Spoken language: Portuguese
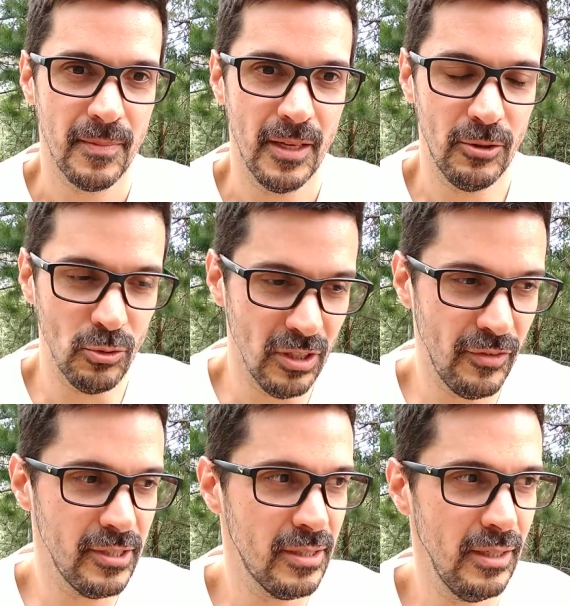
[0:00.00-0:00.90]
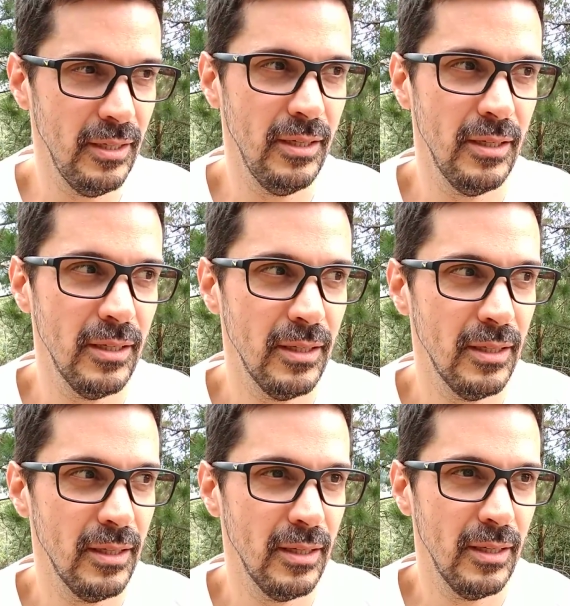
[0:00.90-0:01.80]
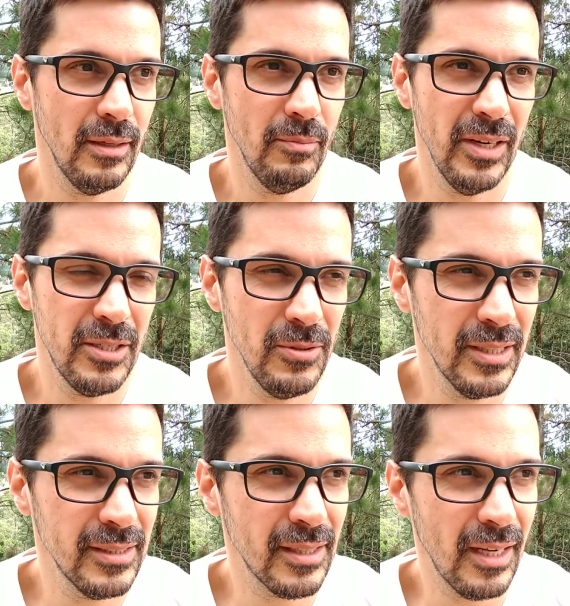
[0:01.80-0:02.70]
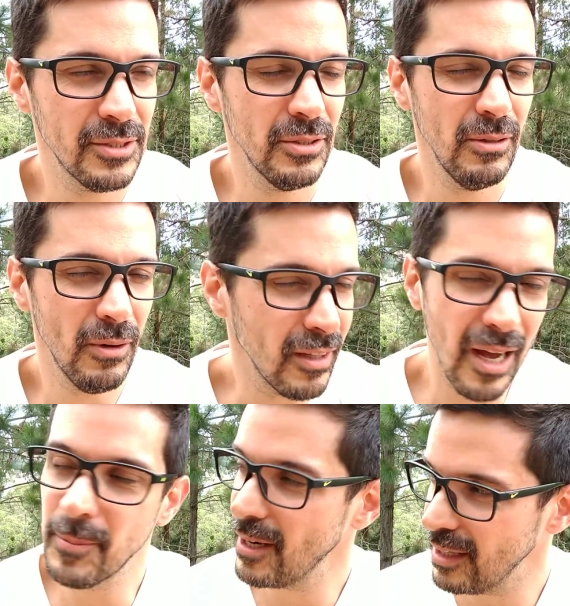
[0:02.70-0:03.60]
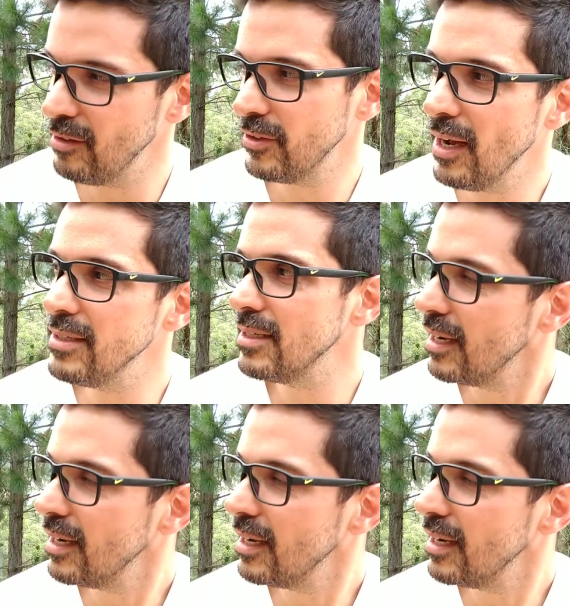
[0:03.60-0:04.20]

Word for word: E toda vez que bati o cansaço, eu olhava para aquela frase,